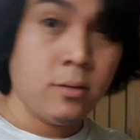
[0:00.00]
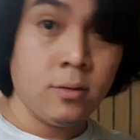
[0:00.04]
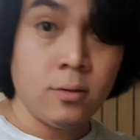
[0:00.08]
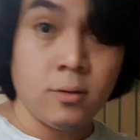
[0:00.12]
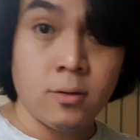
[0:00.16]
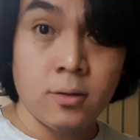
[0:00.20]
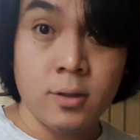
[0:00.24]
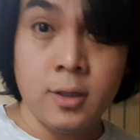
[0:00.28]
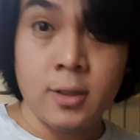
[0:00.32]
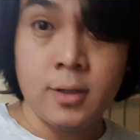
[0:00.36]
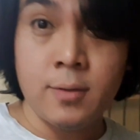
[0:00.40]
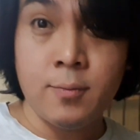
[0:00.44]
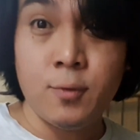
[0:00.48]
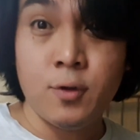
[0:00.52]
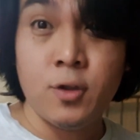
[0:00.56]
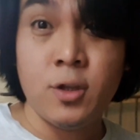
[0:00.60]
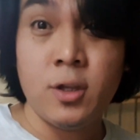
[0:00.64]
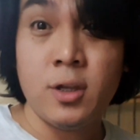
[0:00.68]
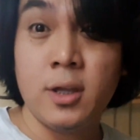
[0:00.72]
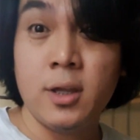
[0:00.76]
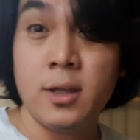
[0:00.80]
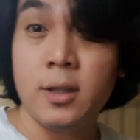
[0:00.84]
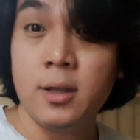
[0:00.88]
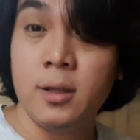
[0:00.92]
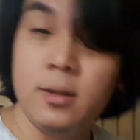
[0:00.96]
oh, tignan
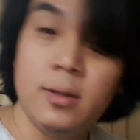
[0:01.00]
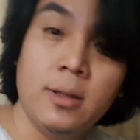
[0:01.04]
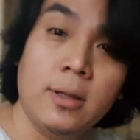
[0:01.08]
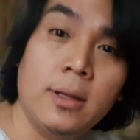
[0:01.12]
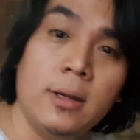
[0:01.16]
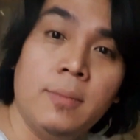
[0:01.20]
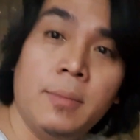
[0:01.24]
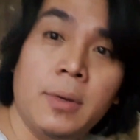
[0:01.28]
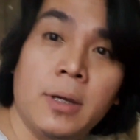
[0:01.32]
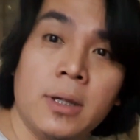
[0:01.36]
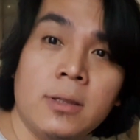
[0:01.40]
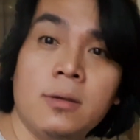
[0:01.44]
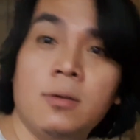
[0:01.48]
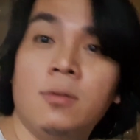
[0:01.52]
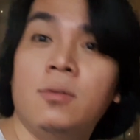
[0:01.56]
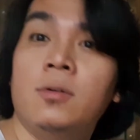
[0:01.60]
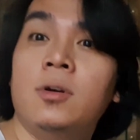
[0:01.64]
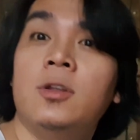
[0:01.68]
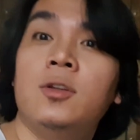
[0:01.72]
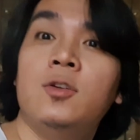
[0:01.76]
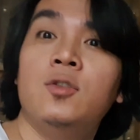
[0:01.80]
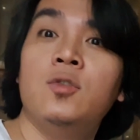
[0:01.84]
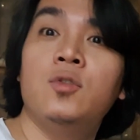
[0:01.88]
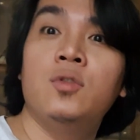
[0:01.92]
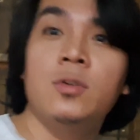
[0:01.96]
muna natin sa labas kung
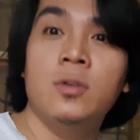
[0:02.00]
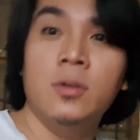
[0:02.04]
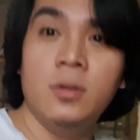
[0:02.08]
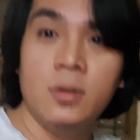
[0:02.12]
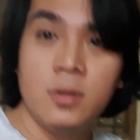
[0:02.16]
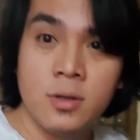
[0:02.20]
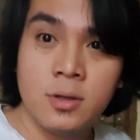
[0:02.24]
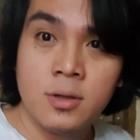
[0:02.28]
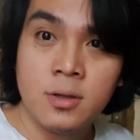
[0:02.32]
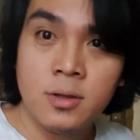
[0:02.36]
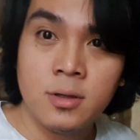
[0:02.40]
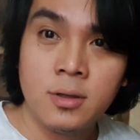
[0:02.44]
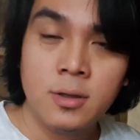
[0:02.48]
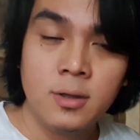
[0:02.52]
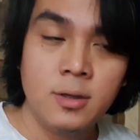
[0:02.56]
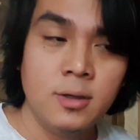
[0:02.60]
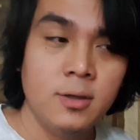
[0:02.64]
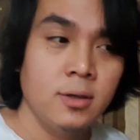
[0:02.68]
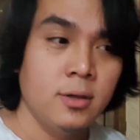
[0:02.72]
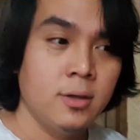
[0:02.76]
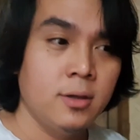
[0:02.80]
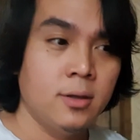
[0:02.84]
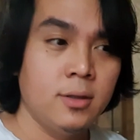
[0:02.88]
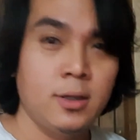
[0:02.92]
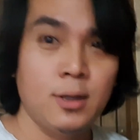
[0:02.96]
ano yung
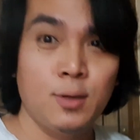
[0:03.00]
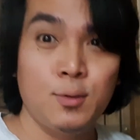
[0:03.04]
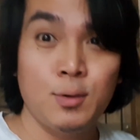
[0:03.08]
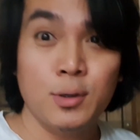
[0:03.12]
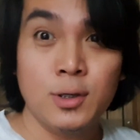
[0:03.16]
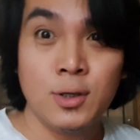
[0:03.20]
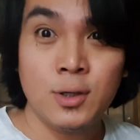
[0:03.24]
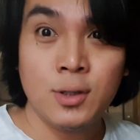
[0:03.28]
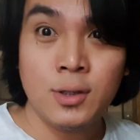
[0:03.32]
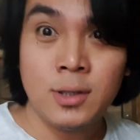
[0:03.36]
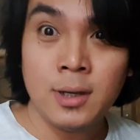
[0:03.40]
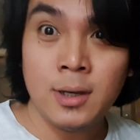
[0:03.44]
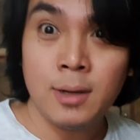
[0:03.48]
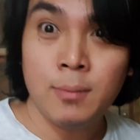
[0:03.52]
sitwasyon sa